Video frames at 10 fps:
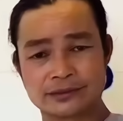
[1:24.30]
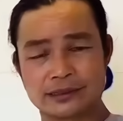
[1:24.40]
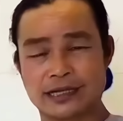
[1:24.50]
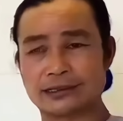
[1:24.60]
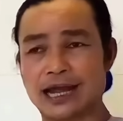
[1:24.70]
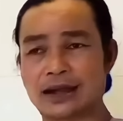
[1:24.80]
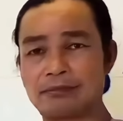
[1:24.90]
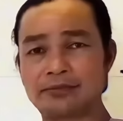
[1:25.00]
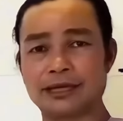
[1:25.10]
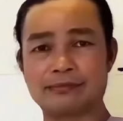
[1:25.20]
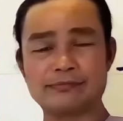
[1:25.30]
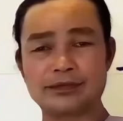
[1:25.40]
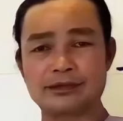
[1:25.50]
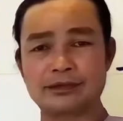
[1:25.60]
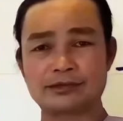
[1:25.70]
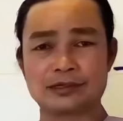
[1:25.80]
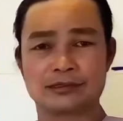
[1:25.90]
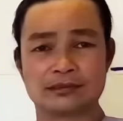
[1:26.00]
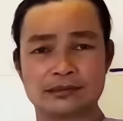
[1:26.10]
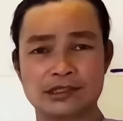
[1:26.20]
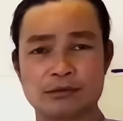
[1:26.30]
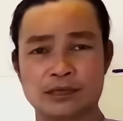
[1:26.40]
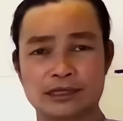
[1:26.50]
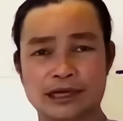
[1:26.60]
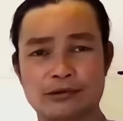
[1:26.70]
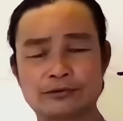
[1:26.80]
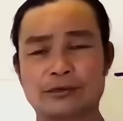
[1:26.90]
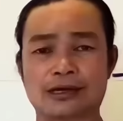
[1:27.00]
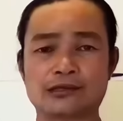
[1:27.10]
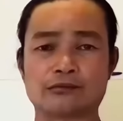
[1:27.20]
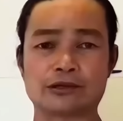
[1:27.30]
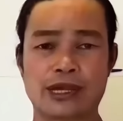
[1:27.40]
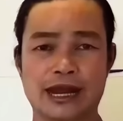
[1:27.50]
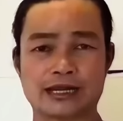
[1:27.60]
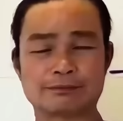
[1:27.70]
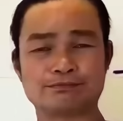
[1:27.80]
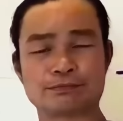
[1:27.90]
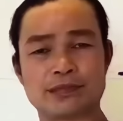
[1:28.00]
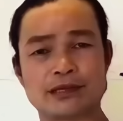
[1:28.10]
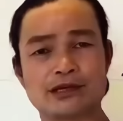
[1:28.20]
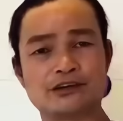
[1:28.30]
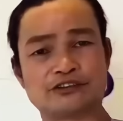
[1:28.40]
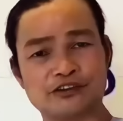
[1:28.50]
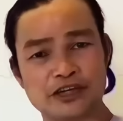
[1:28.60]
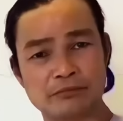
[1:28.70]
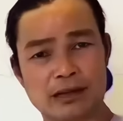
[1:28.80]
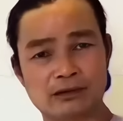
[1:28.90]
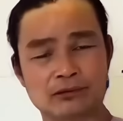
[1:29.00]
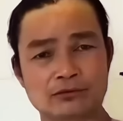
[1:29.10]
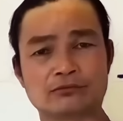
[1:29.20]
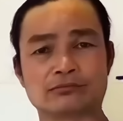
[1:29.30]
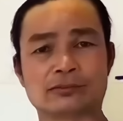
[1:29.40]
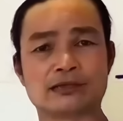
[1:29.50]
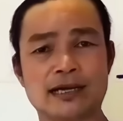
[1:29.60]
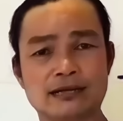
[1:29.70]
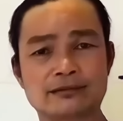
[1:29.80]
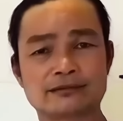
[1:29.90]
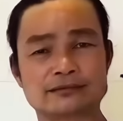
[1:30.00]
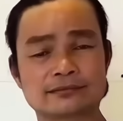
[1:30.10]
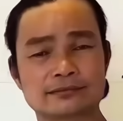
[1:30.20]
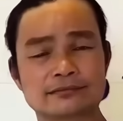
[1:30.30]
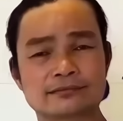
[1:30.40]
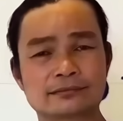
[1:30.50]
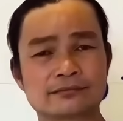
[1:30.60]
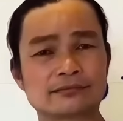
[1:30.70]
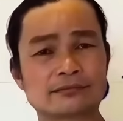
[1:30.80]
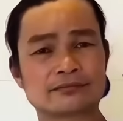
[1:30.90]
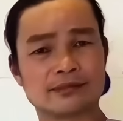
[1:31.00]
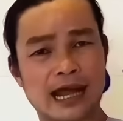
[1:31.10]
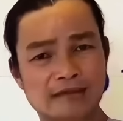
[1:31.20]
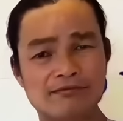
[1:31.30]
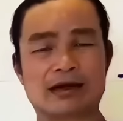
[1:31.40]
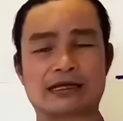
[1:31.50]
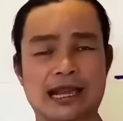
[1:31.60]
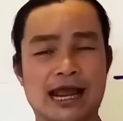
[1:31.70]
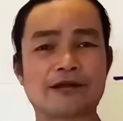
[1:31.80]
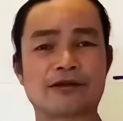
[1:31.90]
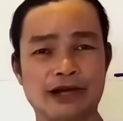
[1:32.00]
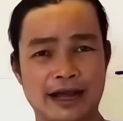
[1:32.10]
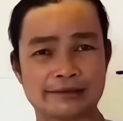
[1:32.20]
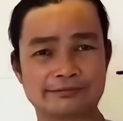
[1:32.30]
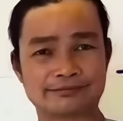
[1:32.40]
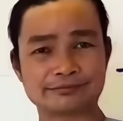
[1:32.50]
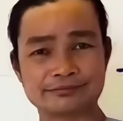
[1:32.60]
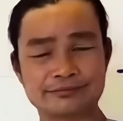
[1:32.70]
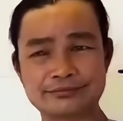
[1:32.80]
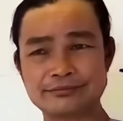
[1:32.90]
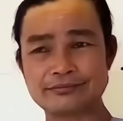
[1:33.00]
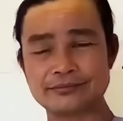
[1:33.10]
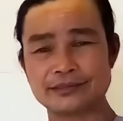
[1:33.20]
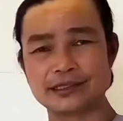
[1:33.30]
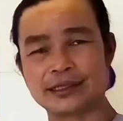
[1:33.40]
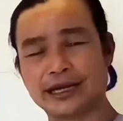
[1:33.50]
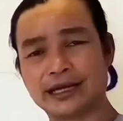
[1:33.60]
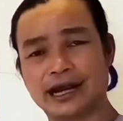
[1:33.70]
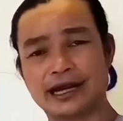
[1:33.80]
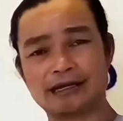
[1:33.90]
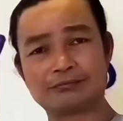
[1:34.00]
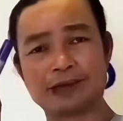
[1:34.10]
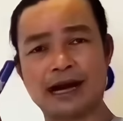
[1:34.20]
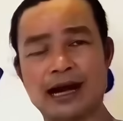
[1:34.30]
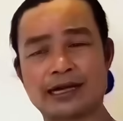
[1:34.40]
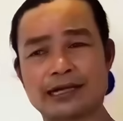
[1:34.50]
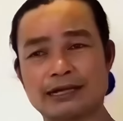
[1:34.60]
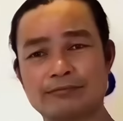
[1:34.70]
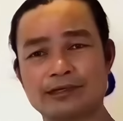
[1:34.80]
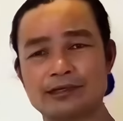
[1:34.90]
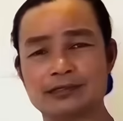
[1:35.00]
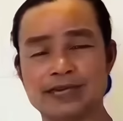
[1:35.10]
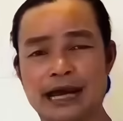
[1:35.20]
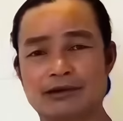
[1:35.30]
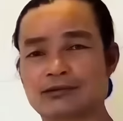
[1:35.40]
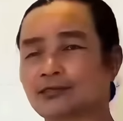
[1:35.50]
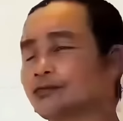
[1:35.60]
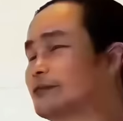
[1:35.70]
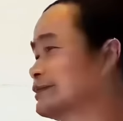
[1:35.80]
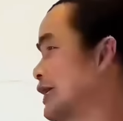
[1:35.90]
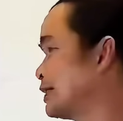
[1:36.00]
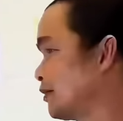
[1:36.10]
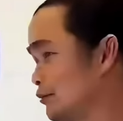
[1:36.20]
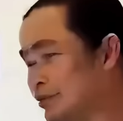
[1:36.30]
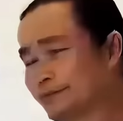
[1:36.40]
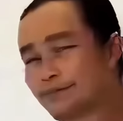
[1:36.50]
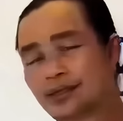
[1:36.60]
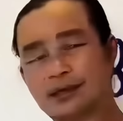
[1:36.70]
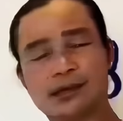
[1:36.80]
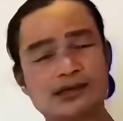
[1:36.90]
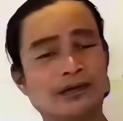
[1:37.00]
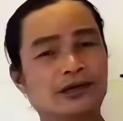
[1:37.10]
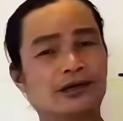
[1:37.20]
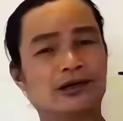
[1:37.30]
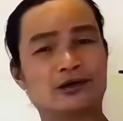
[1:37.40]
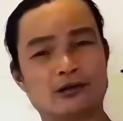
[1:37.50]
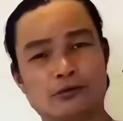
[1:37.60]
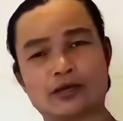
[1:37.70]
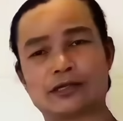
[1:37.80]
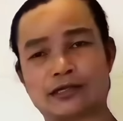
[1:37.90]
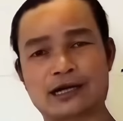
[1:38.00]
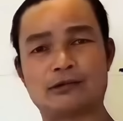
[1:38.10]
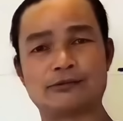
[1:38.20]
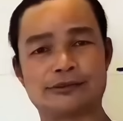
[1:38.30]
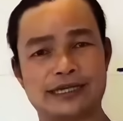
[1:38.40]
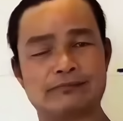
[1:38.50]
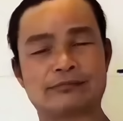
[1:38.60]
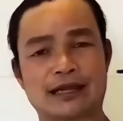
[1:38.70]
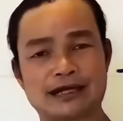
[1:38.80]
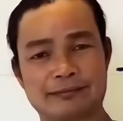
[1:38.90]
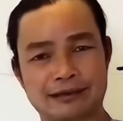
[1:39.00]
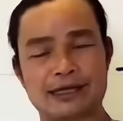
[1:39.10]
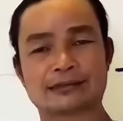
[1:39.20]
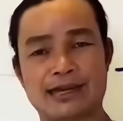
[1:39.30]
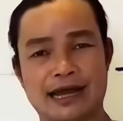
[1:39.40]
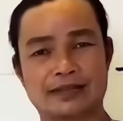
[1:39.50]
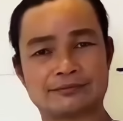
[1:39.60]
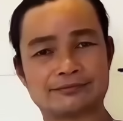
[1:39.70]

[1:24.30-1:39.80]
là tam điểm như tinh tượng hoành câu tợ nguyệt tà phi mau tùng thử đắc tác phật giả do tha định nghĩa nè ba điểm như sau thường sáng chối hoành câu xem tợ mặt chăn tà